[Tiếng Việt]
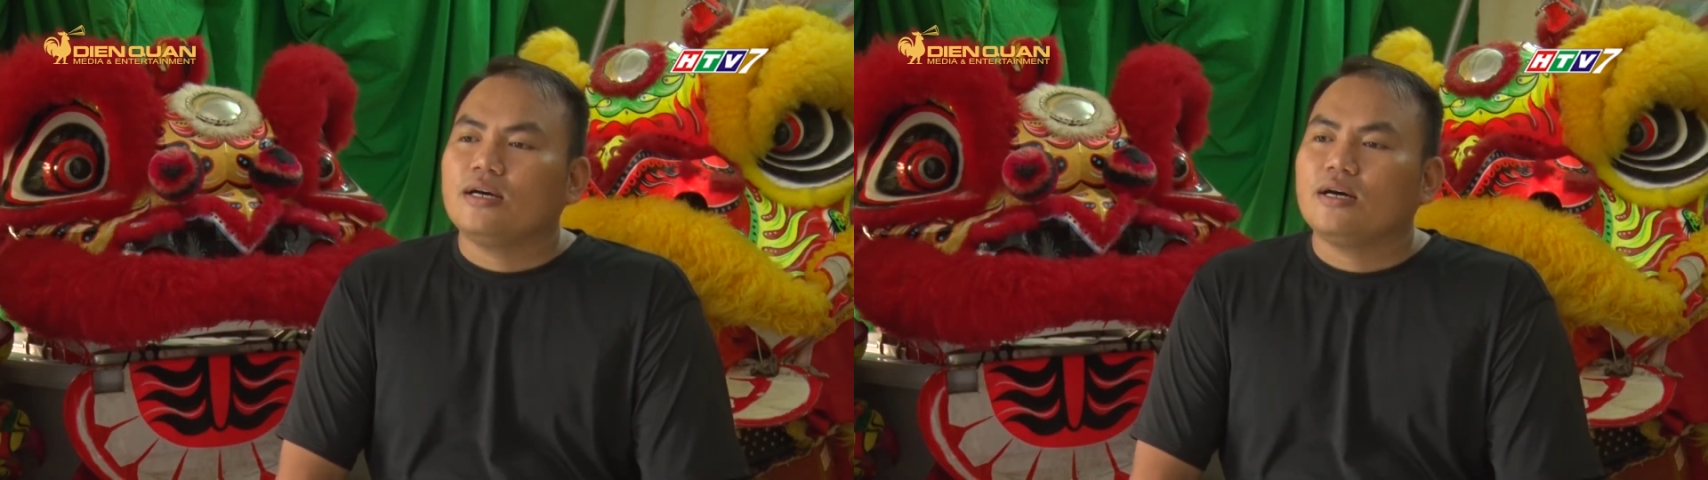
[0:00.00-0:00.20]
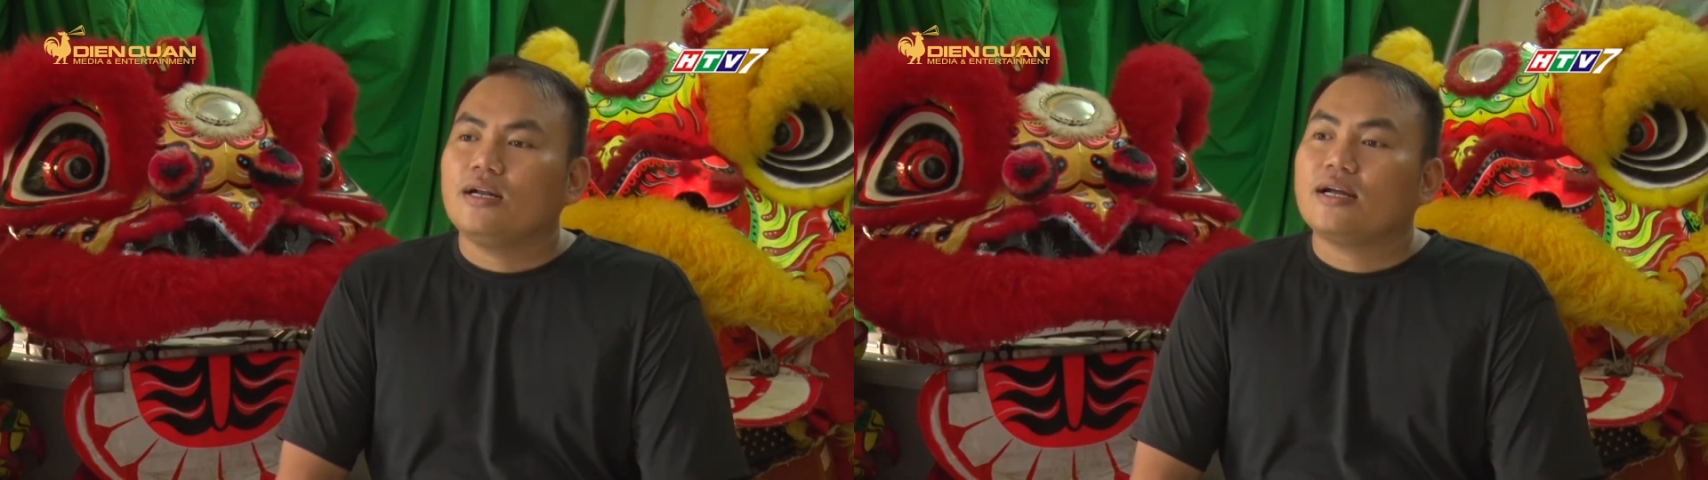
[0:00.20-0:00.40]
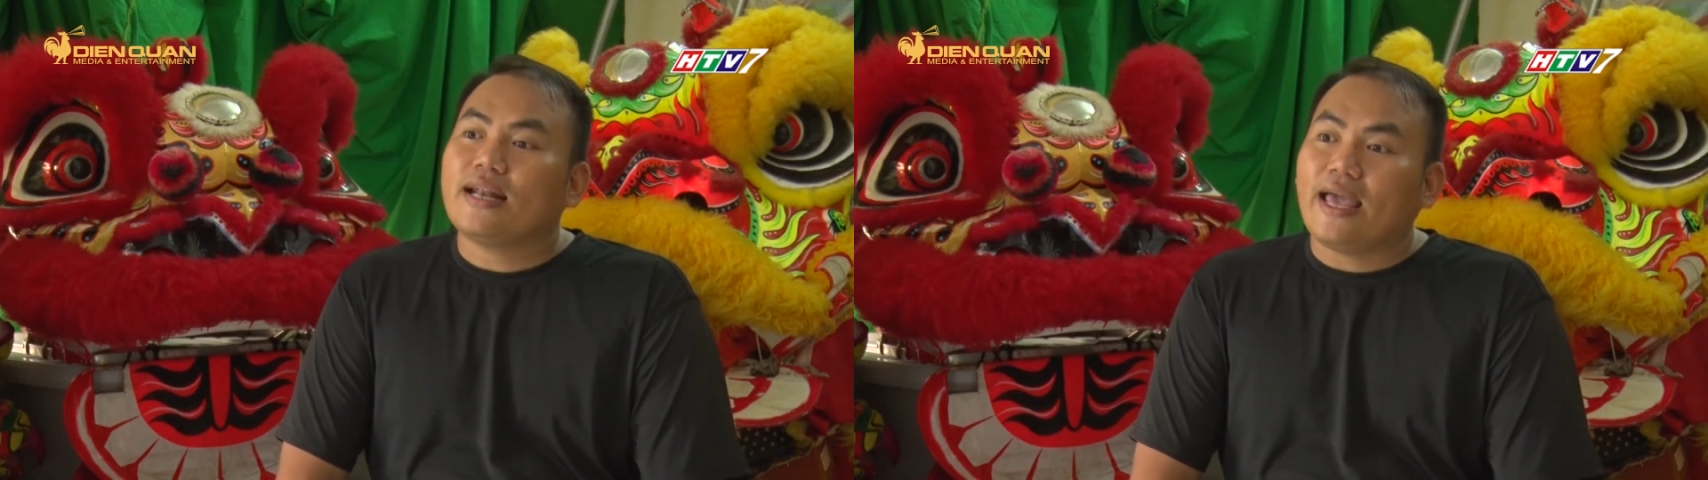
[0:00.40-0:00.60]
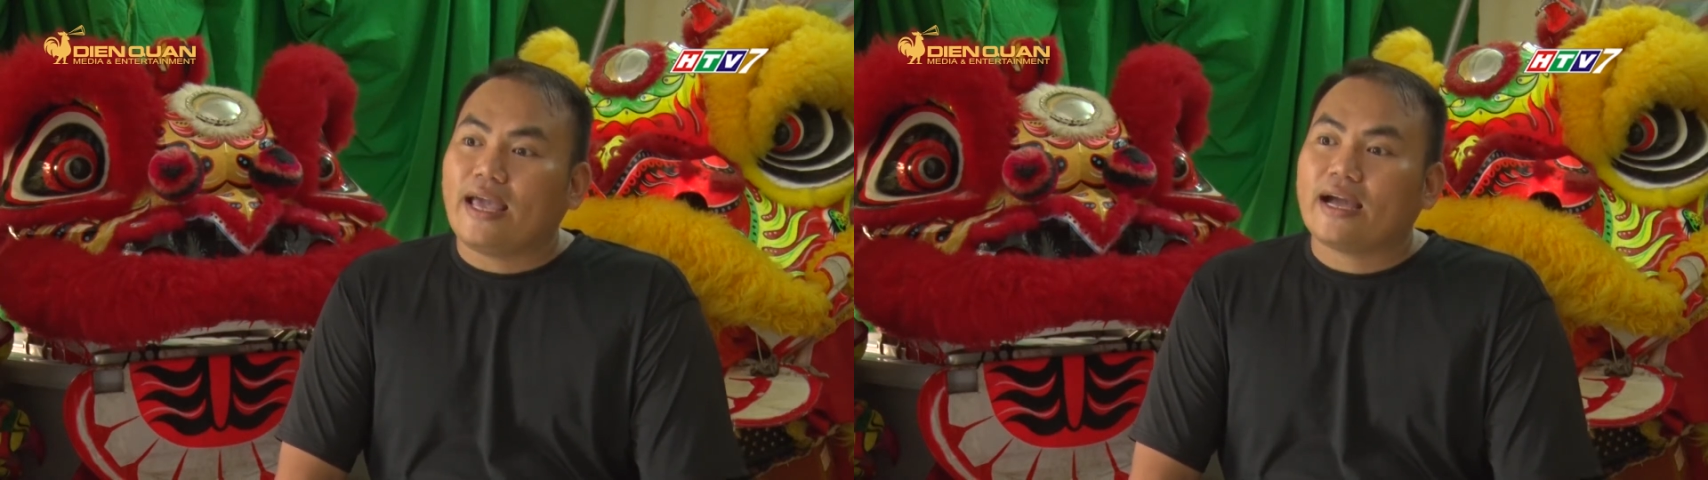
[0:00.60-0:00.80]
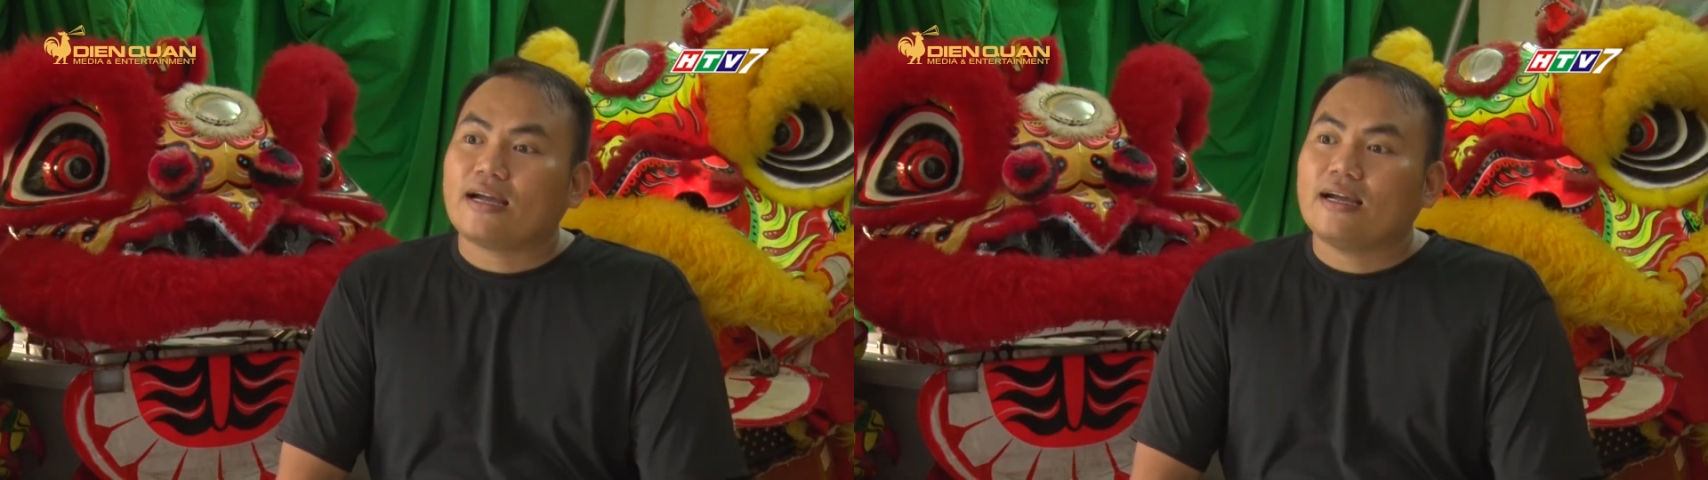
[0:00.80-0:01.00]
lưng
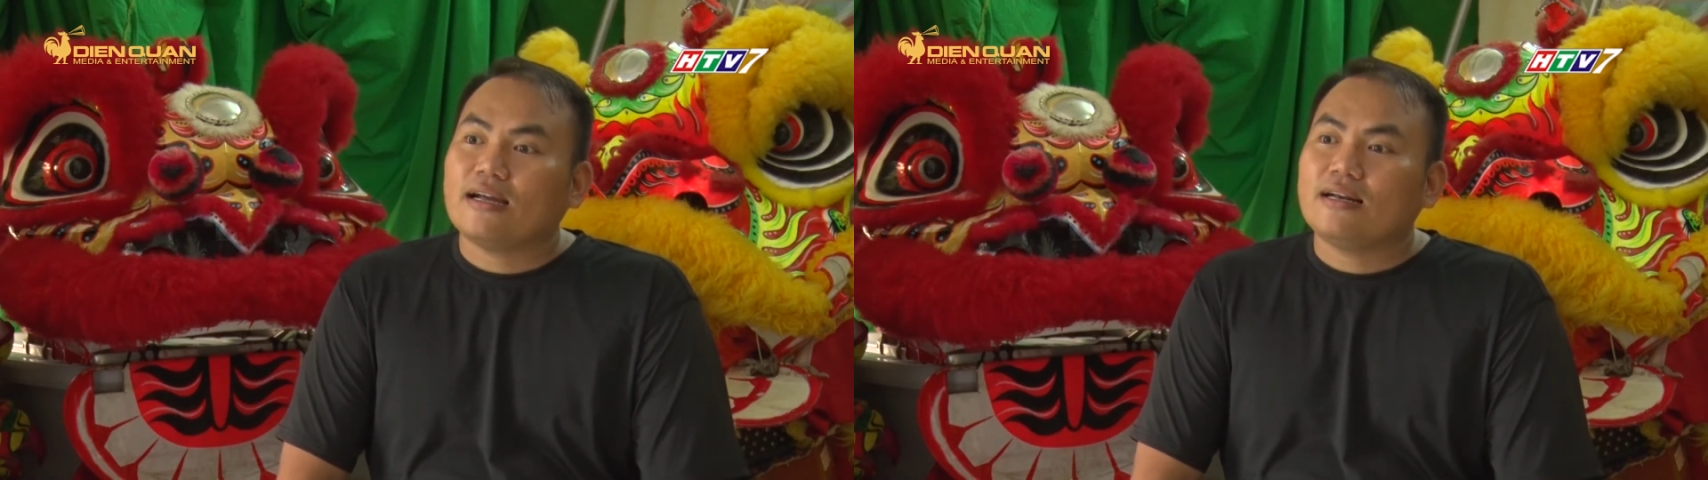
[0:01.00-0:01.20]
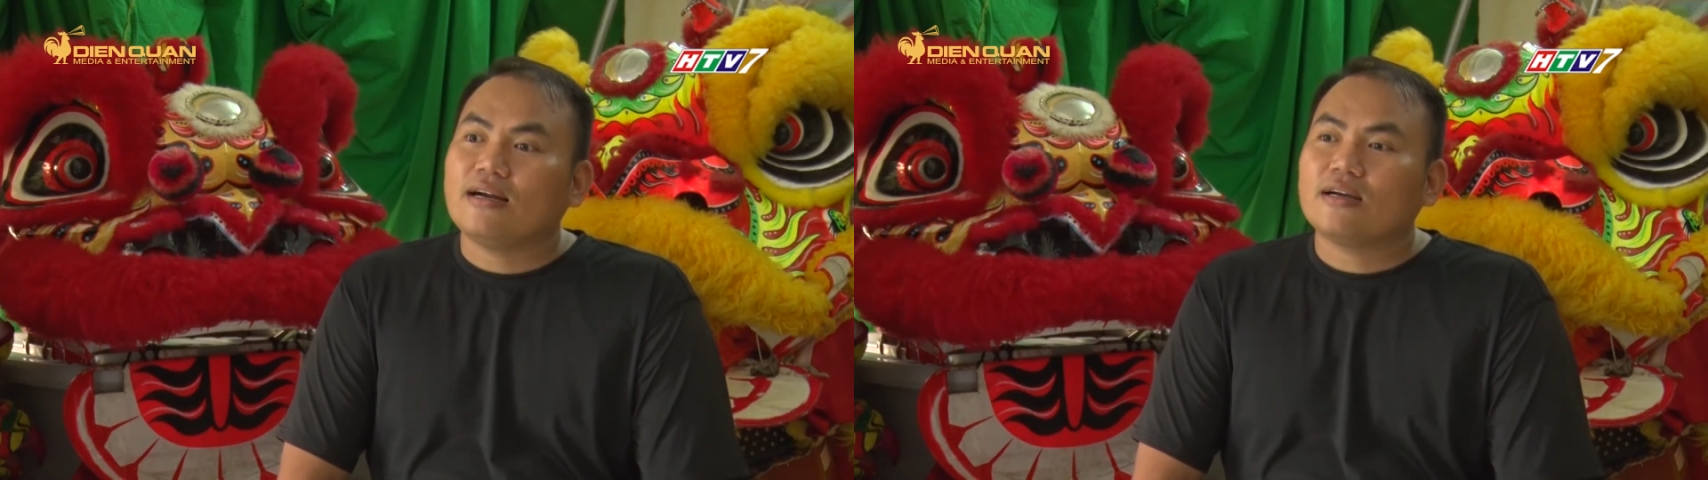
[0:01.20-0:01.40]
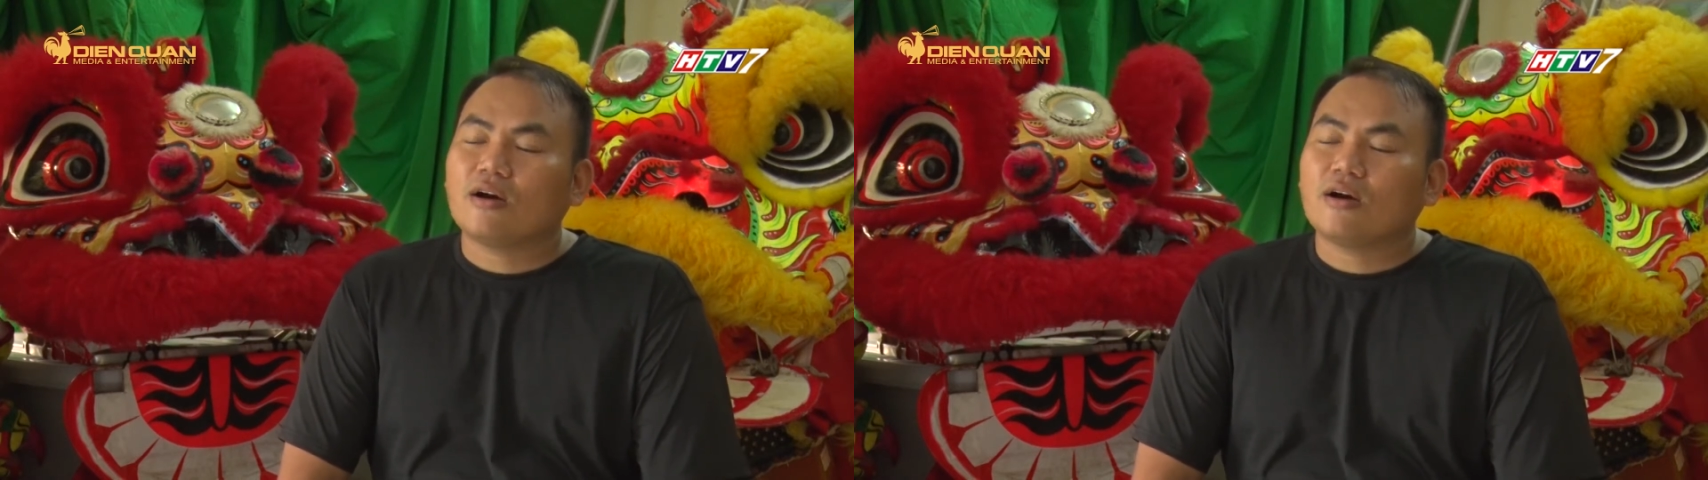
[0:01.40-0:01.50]
đèn lưng